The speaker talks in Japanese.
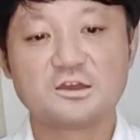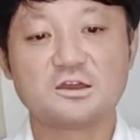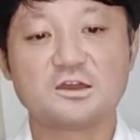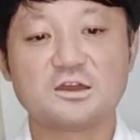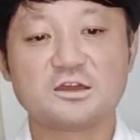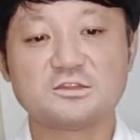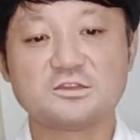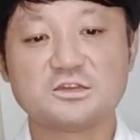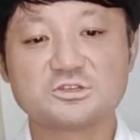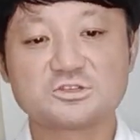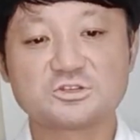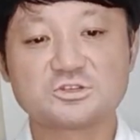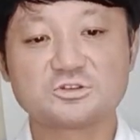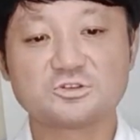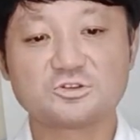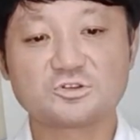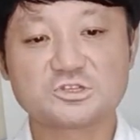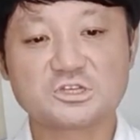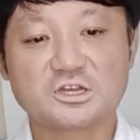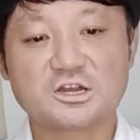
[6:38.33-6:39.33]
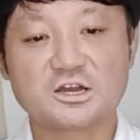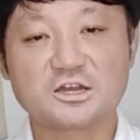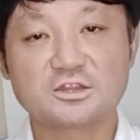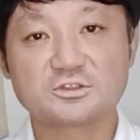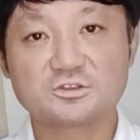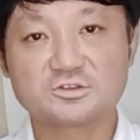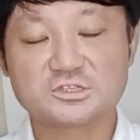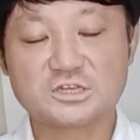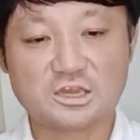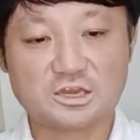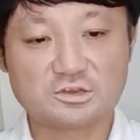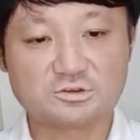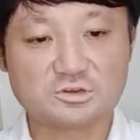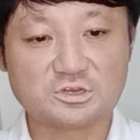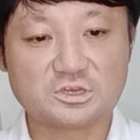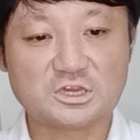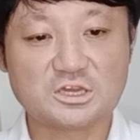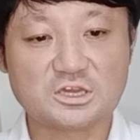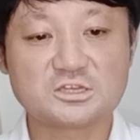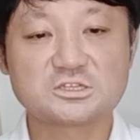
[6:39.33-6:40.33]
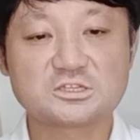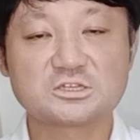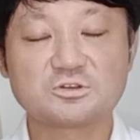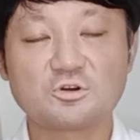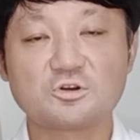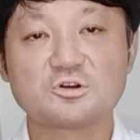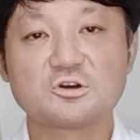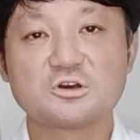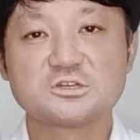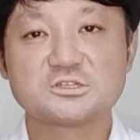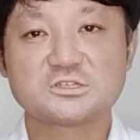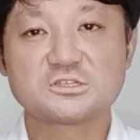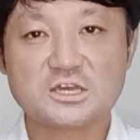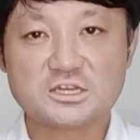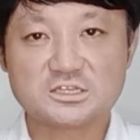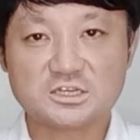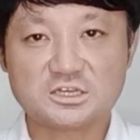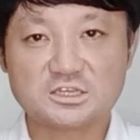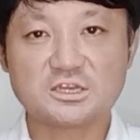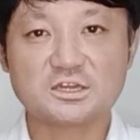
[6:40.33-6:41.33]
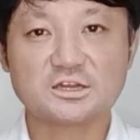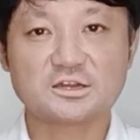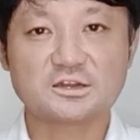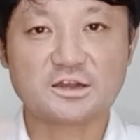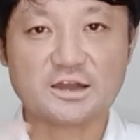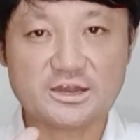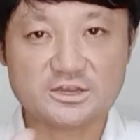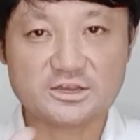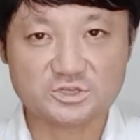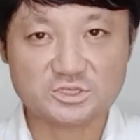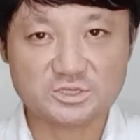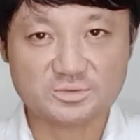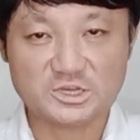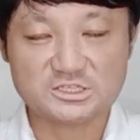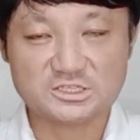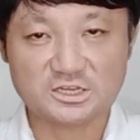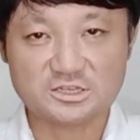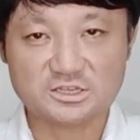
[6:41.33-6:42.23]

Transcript: え24時間の酒類禁止を正式に解除しました。